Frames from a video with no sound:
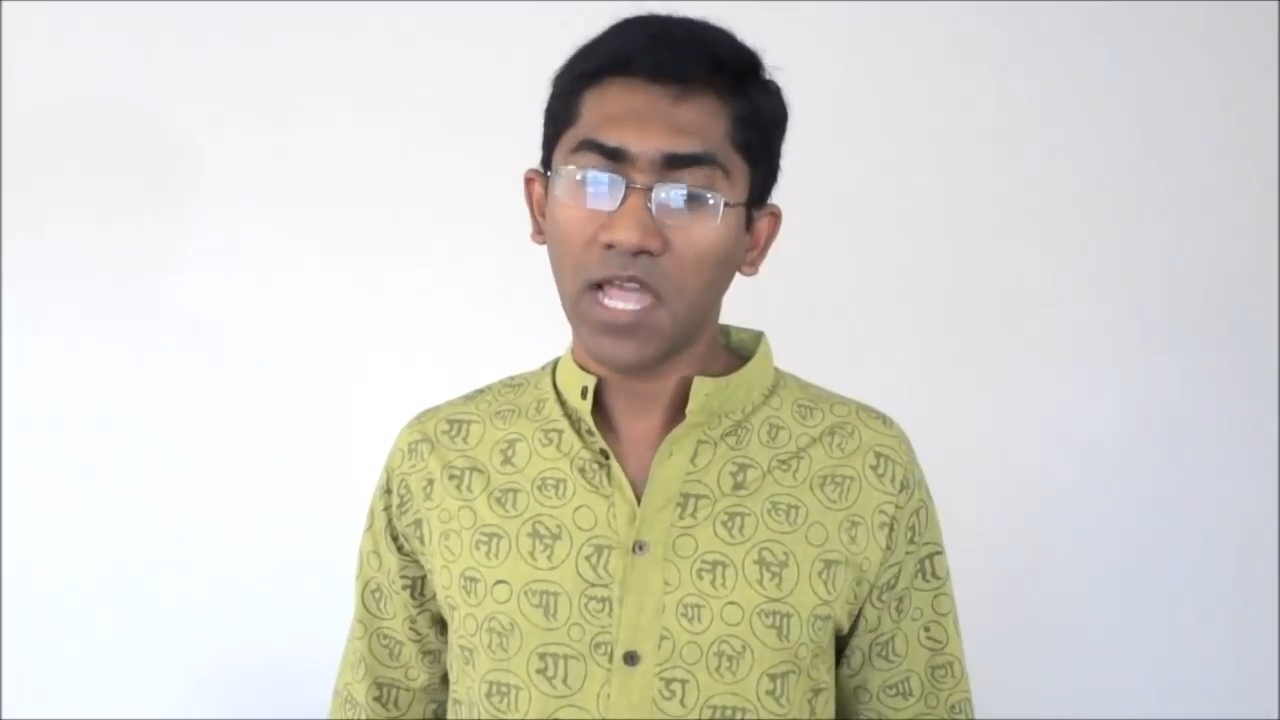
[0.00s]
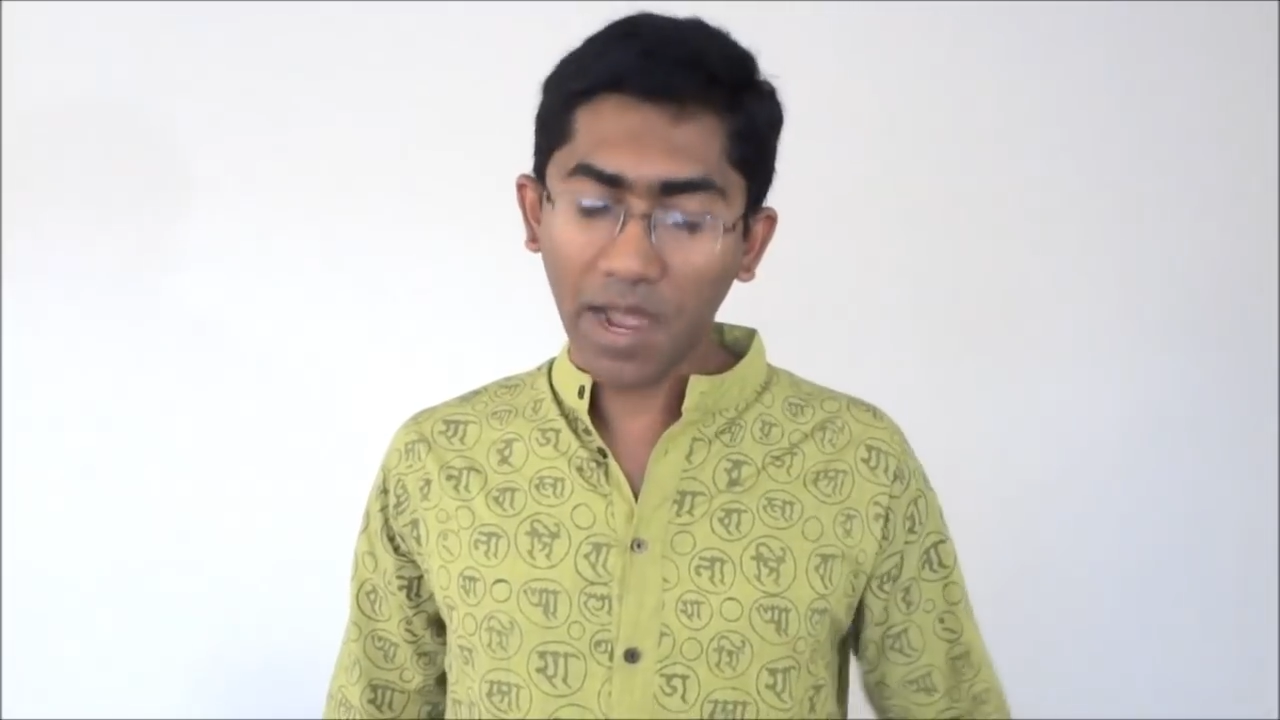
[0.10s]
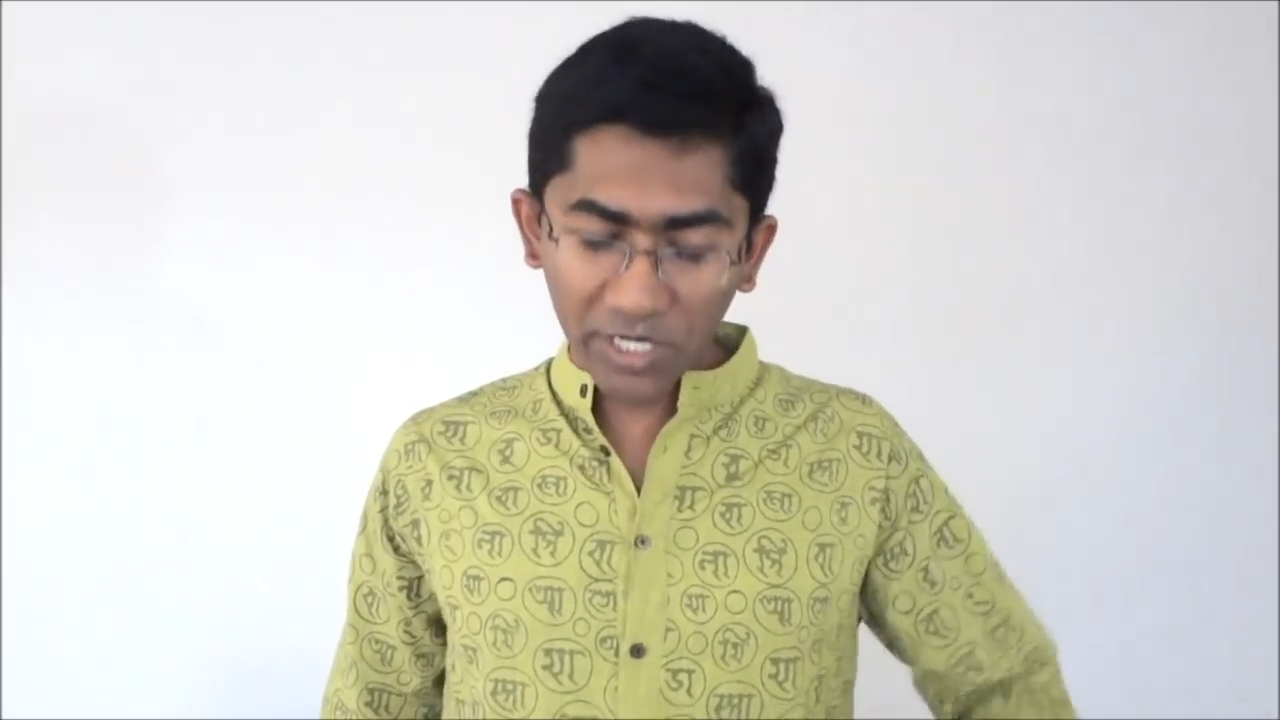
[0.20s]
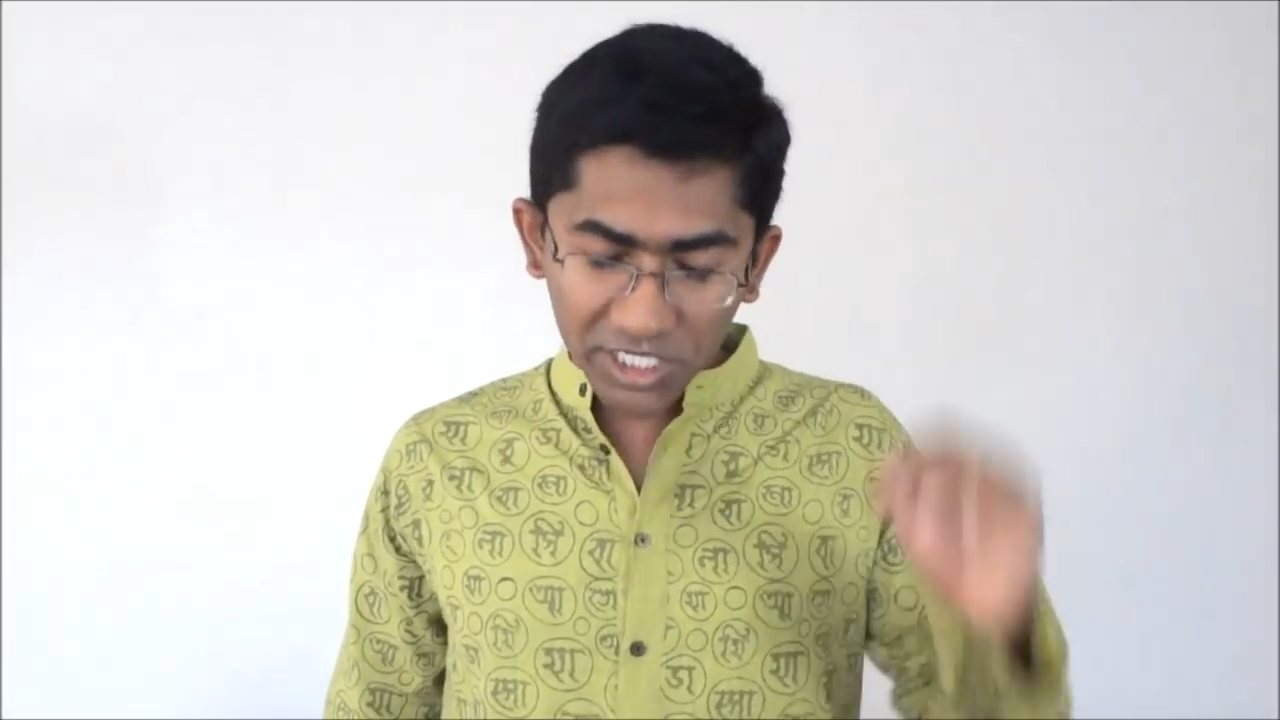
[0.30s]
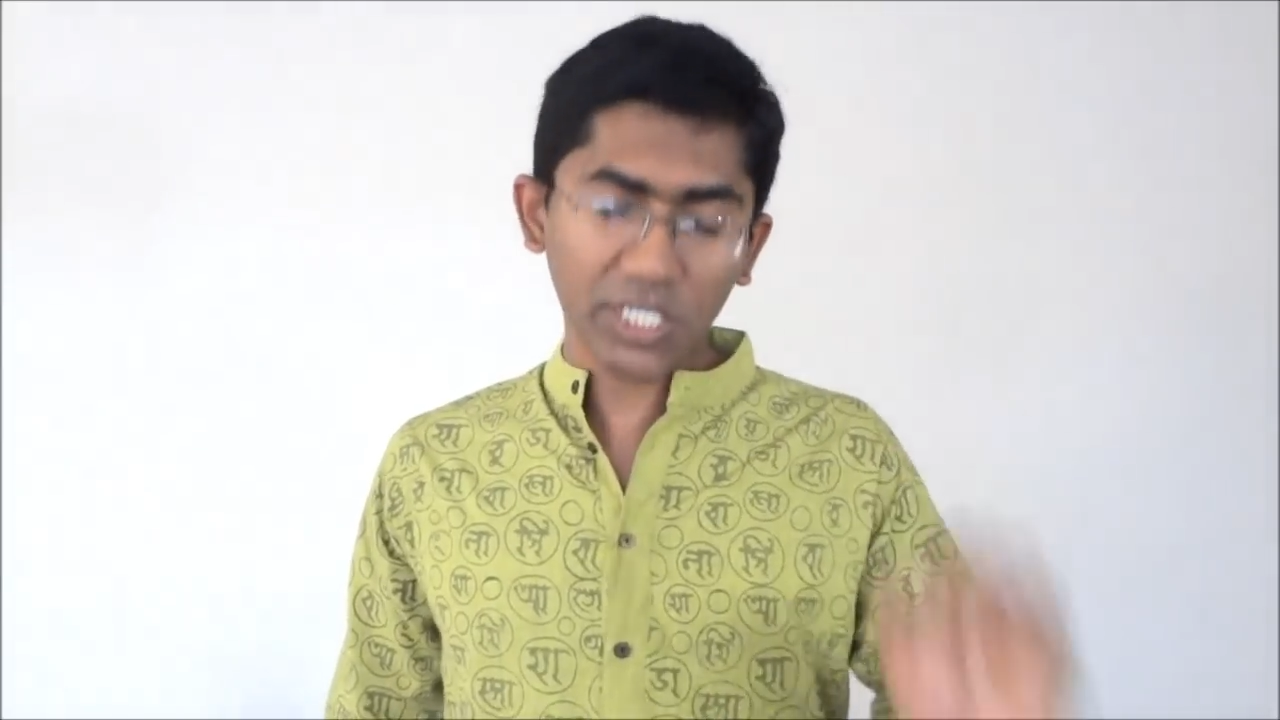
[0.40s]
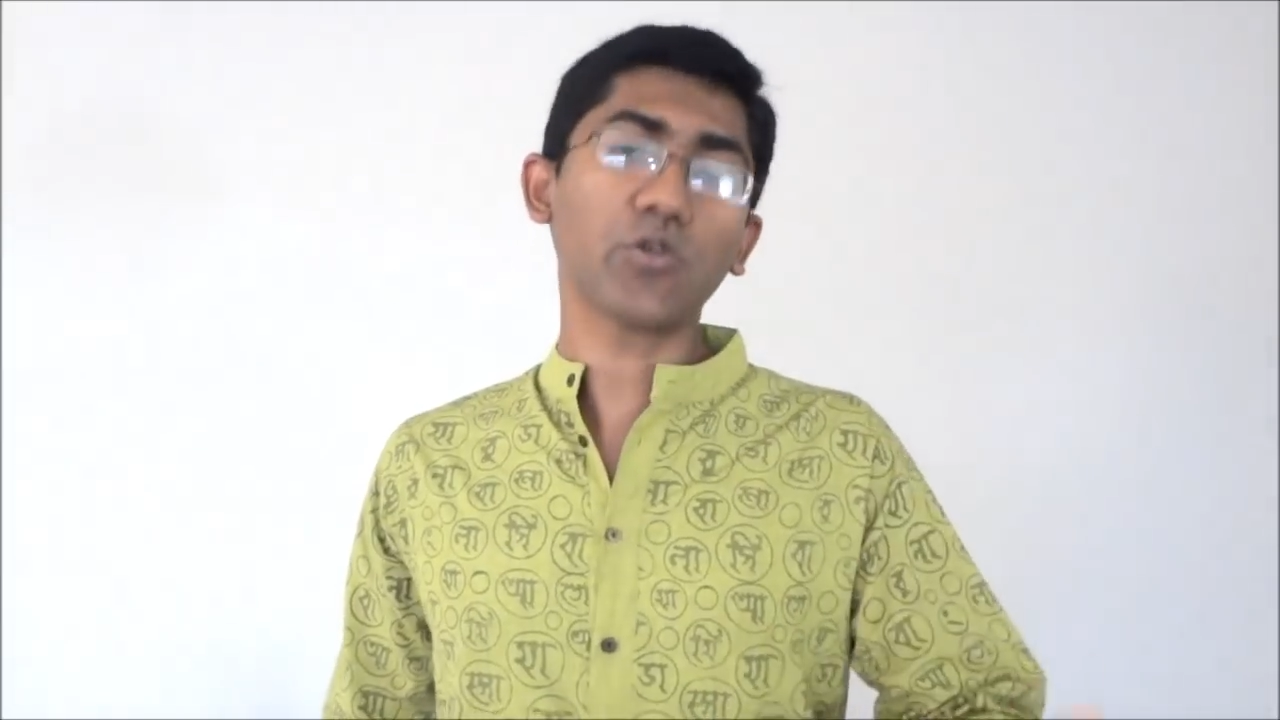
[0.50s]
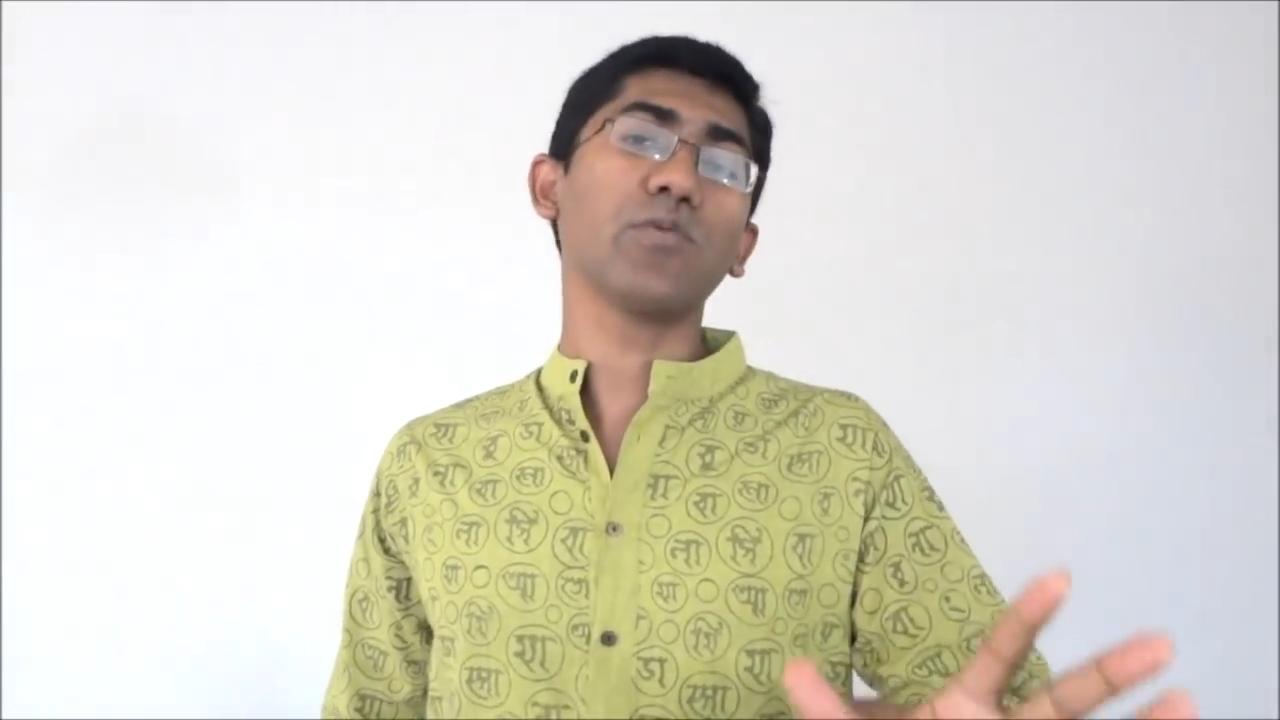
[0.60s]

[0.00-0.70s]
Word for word: আমি নিশ্চিত